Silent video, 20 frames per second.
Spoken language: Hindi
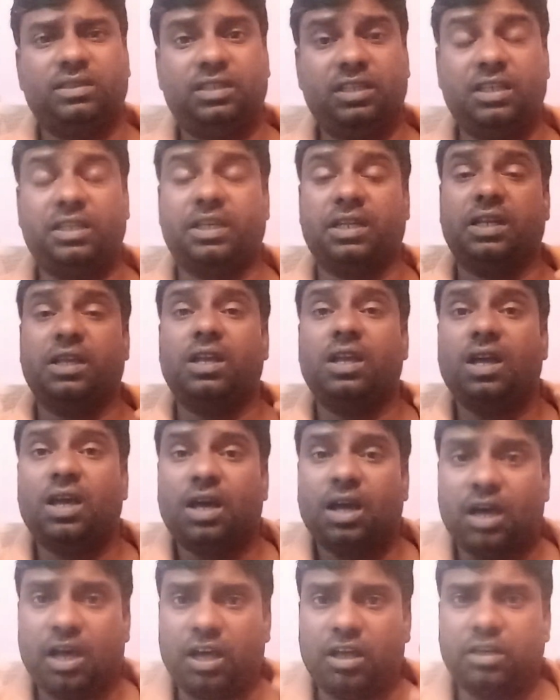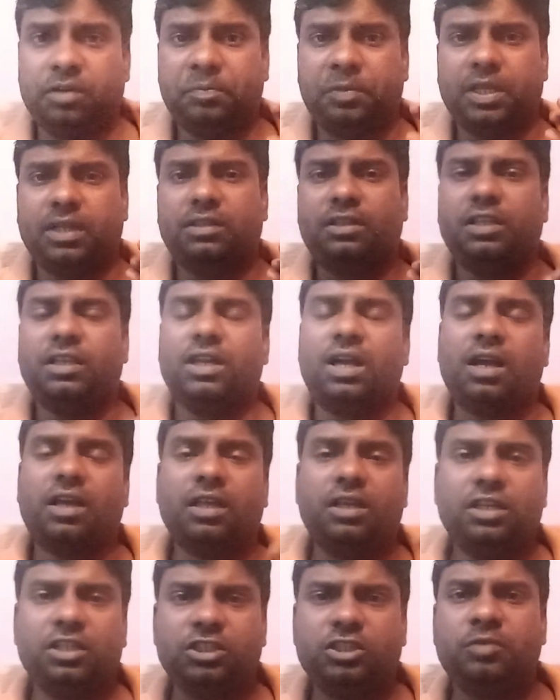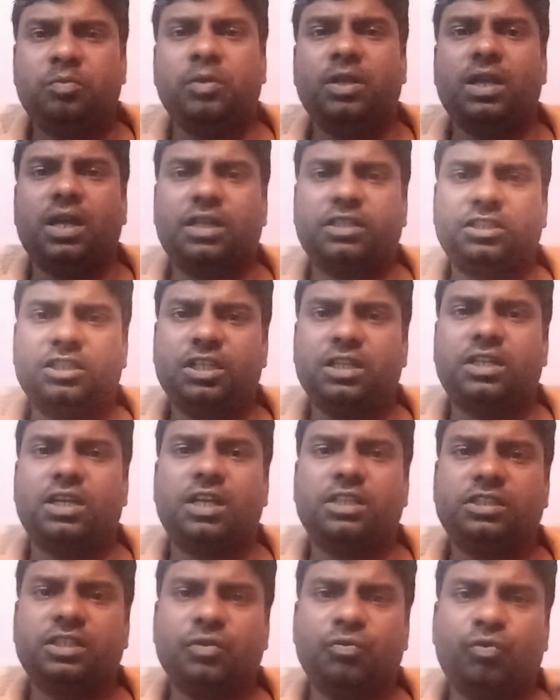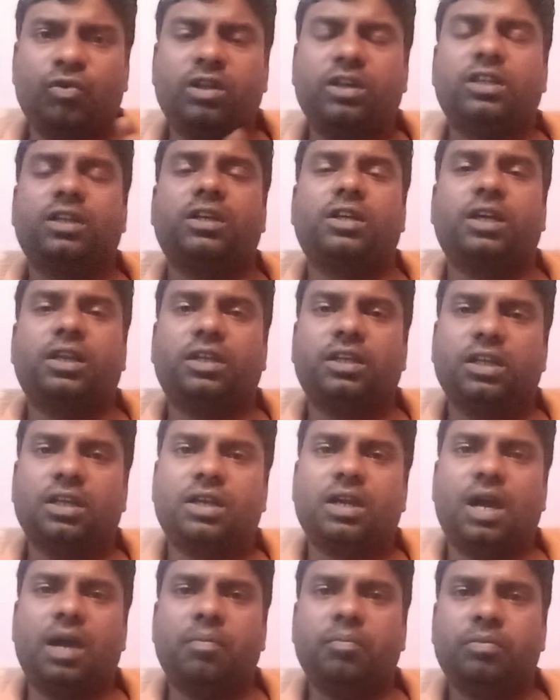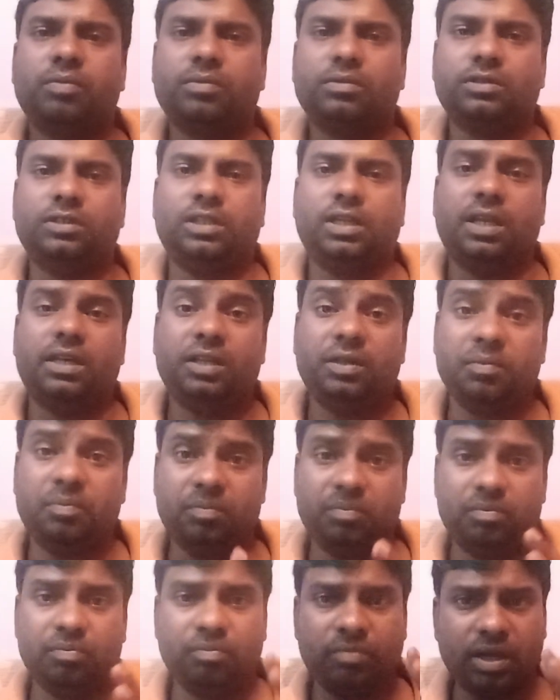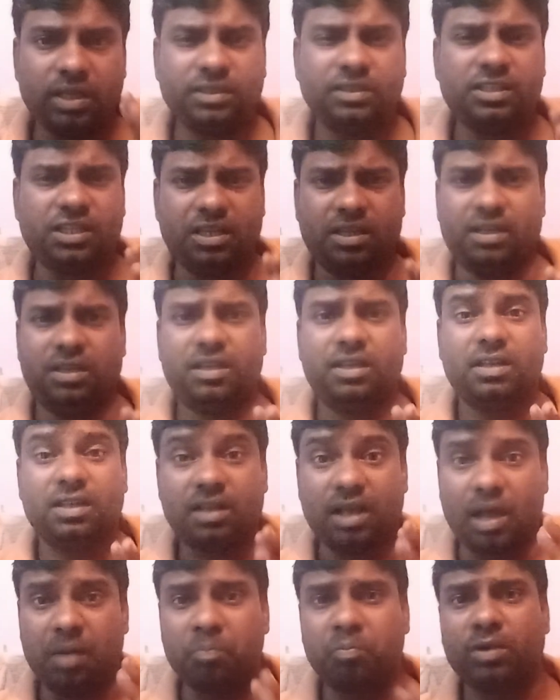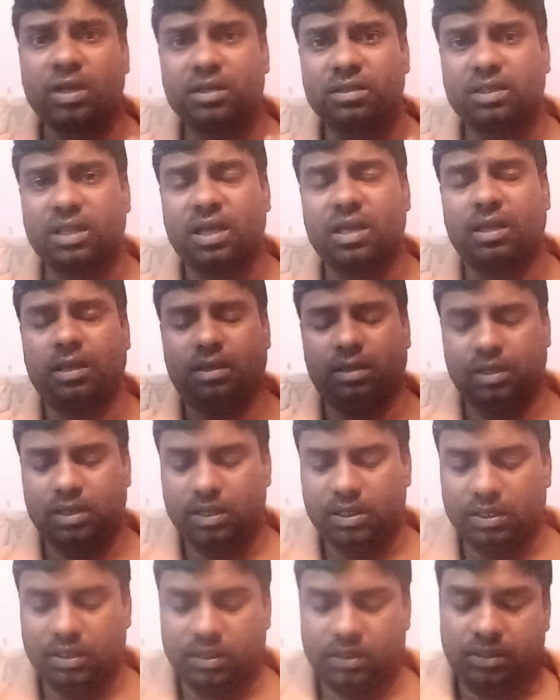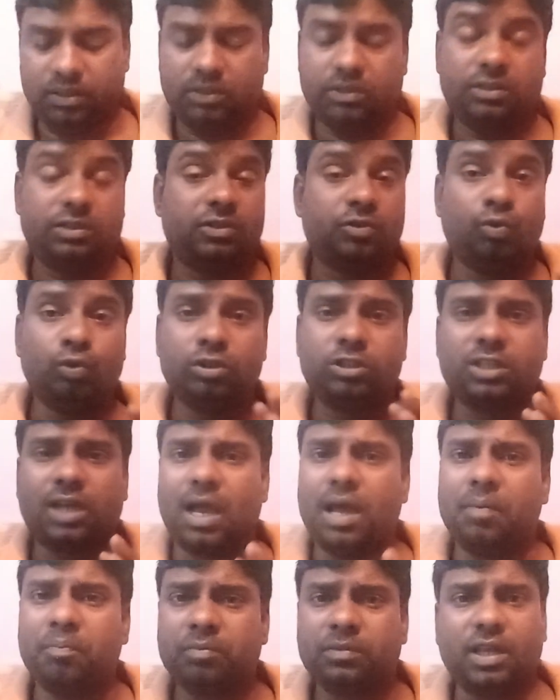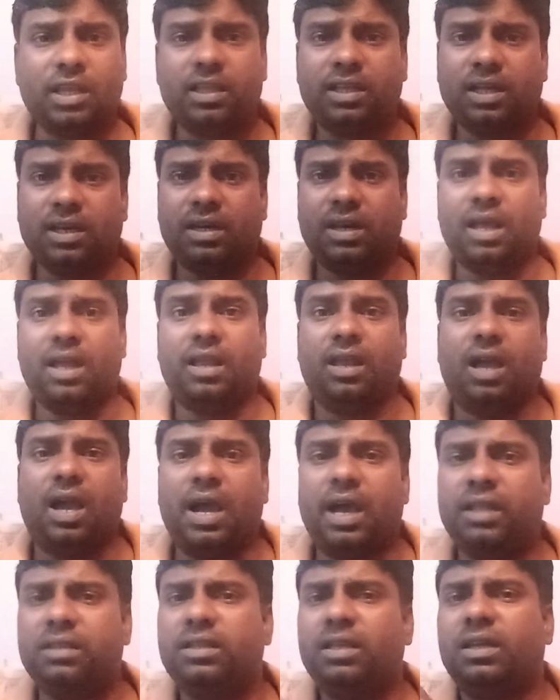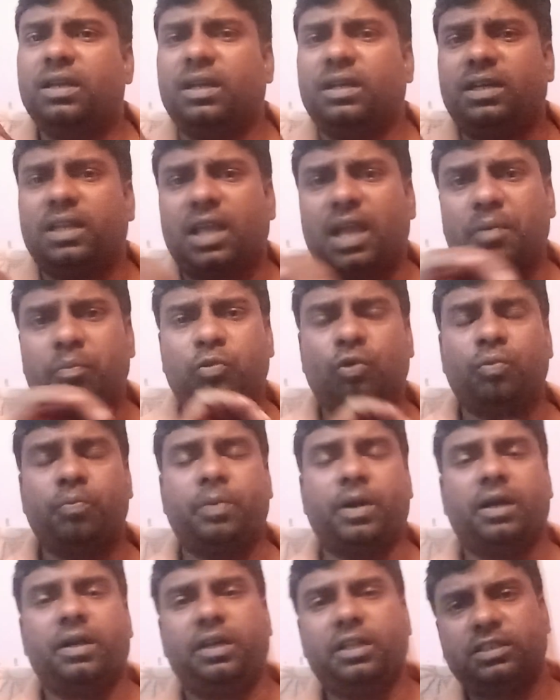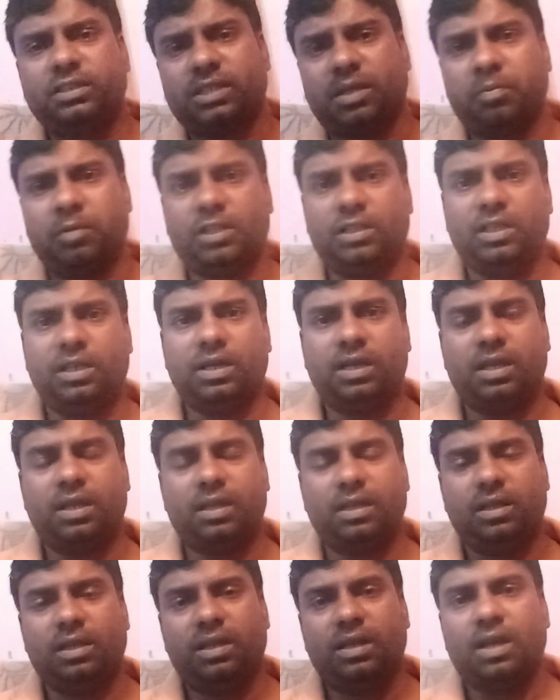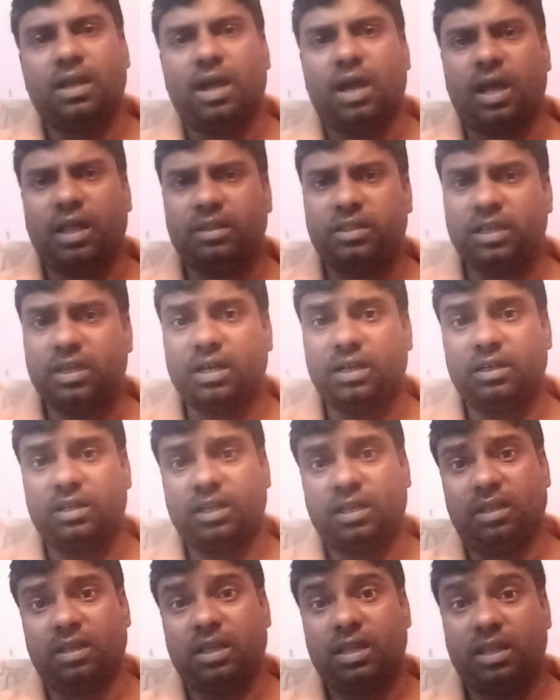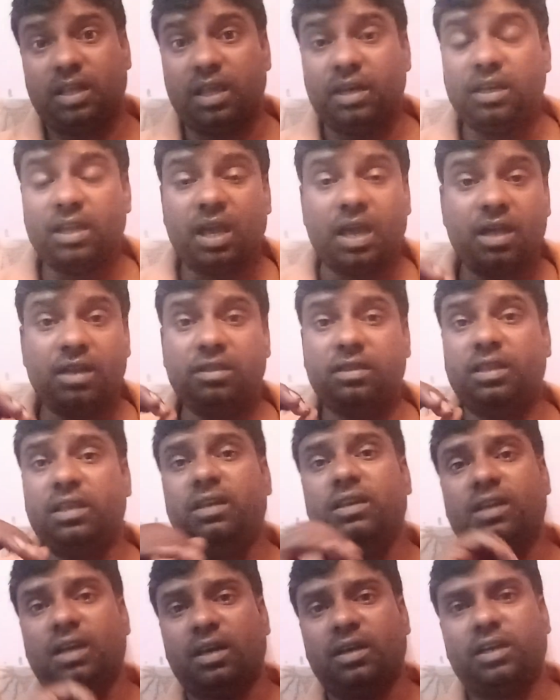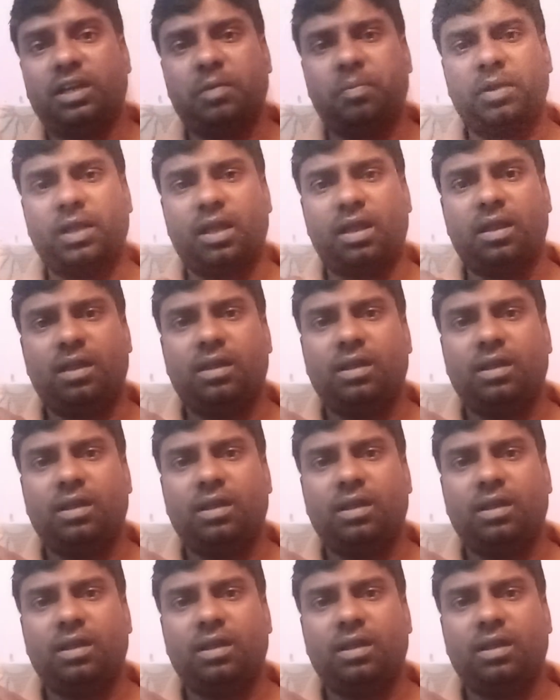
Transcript: ठीक है हर व्यक्ति अगर इसमें अच्छी खासे वर्क करके काम यानी मन से काम करता है कुछ काम नहीं करना है आधे घंटे आपको पर डे समय देना है आधे घंटे यानी हर तीन घंटे पे